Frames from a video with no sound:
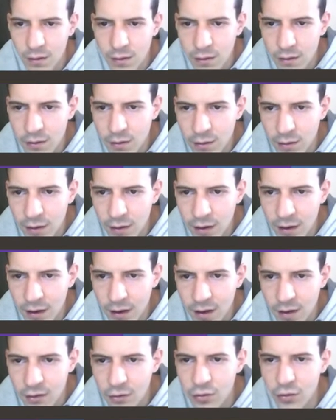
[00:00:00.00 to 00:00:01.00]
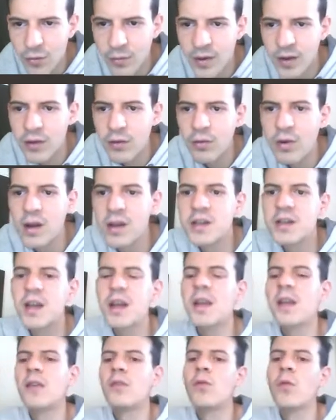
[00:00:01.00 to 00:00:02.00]
Ok, tour B3
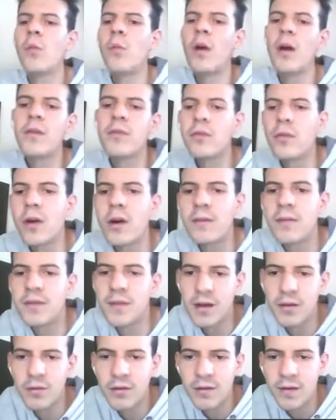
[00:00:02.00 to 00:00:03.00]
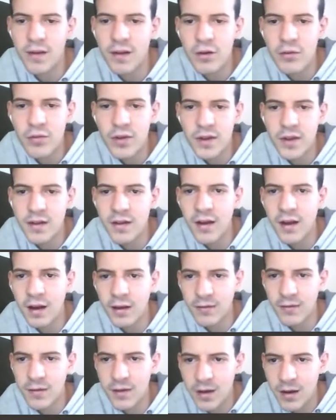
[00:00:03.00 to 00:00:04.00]
échec et tour prend F3. Finalement, c'est lui qui
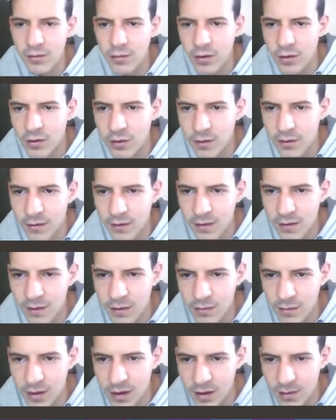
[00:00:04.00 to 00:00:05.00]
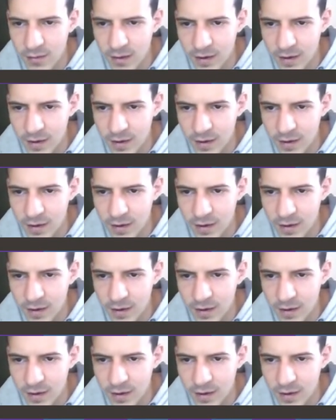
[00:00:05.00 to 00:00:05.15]
craque finalement. C'est un de mes